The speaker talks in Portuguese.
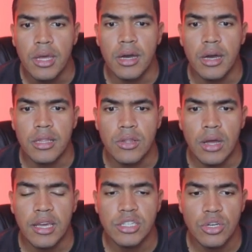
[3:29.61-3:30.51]
Ah,
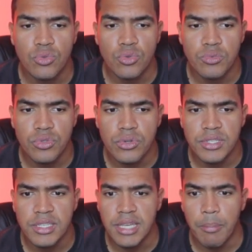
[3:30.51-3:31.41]
na região dos
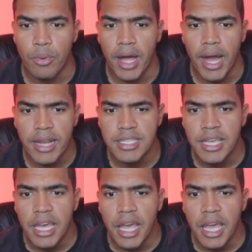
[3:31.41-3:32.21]
músculos escapulares.